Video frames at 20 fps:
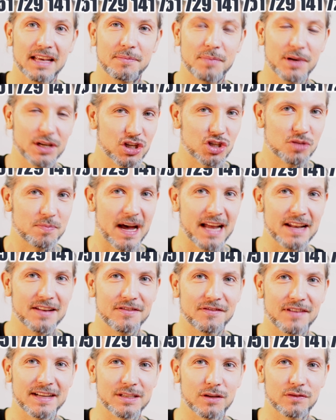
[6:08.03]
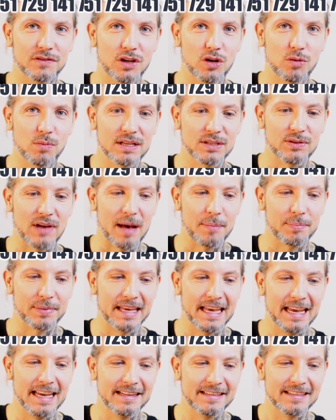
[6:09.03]
Bin gespannt, was auf der Nummer so
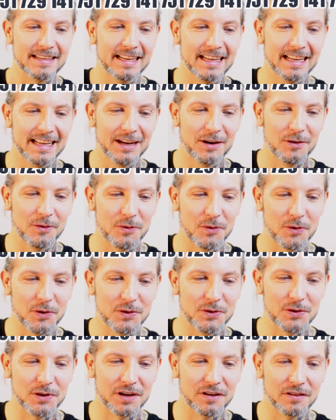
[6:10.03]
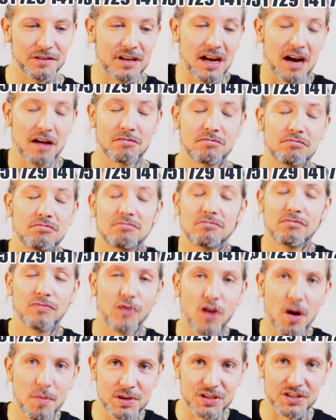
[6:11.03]
abgeht und äh, ja,
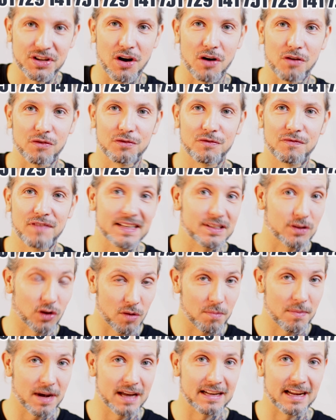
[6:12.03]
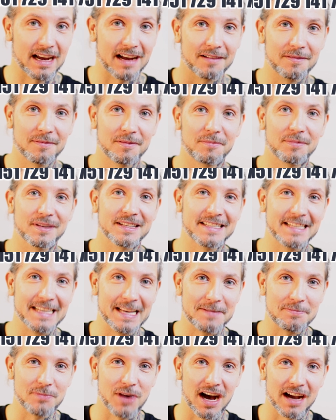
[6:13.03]
freue mich drauf, was auch immer da
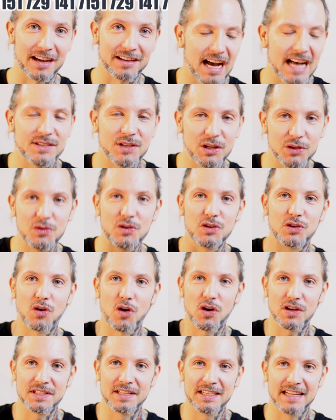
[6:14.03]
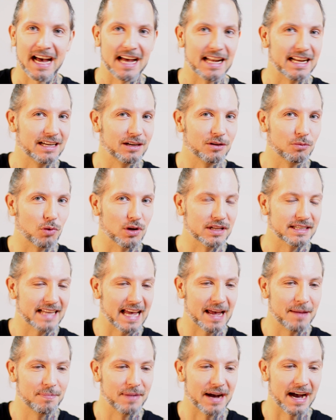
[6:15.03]
passieren mag. Also natürlich kostet eine
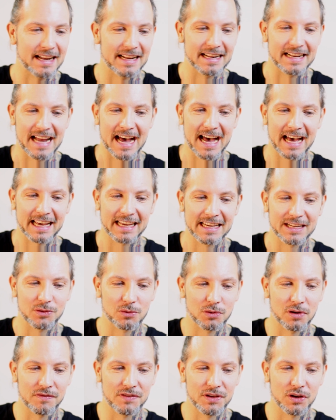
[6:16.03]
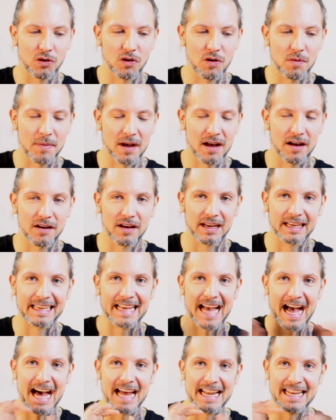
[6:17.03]
WhatsApp, eine Nachricht oder wie auch immer
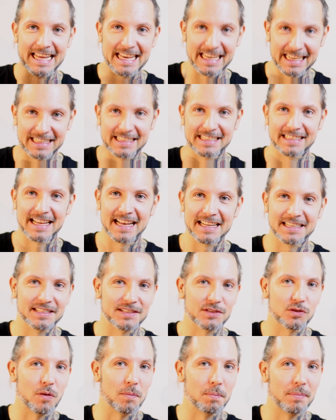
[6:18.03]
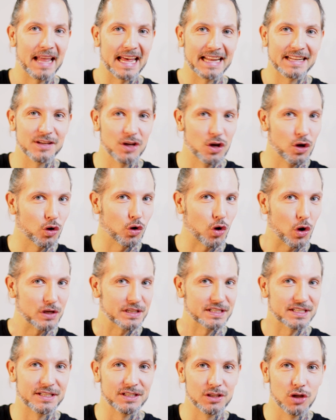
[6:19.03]
gar nichts. Es ist komplett
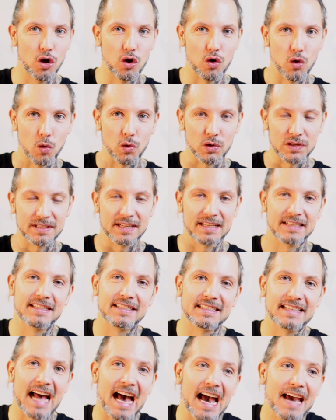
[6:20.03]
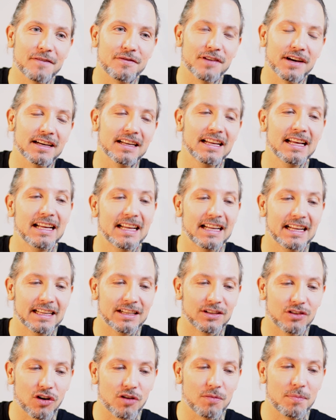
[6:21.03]
kostenlos. Es ist einfach
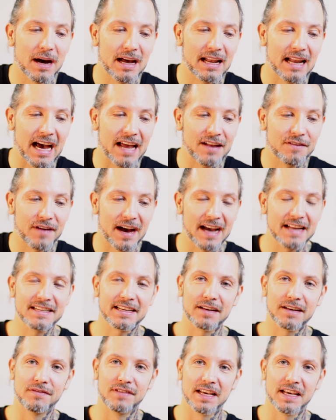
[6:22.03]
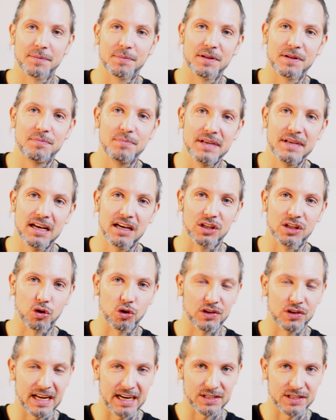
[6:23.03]
nochmal ein weiterer Weg mit mir in
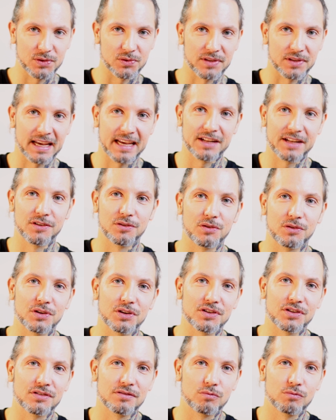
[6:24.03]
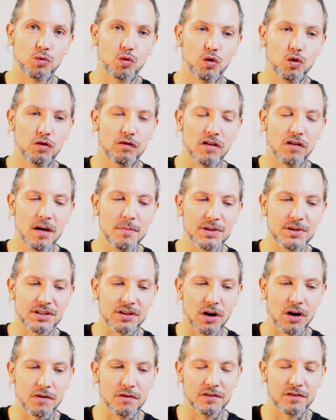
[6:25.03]
Kontakt zu treten und ich freue mich
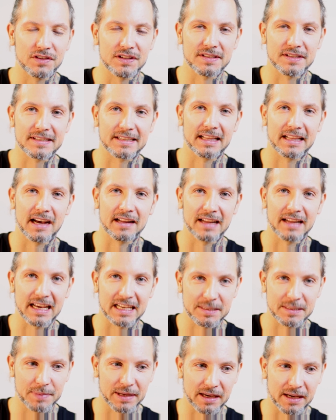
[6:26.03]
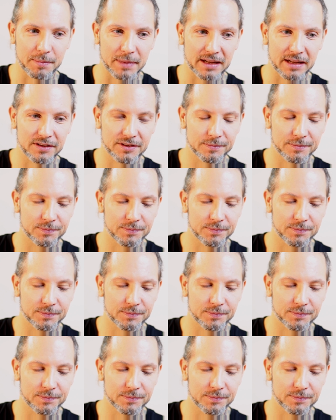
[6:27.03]
drauf auf dieses kleine Experiment.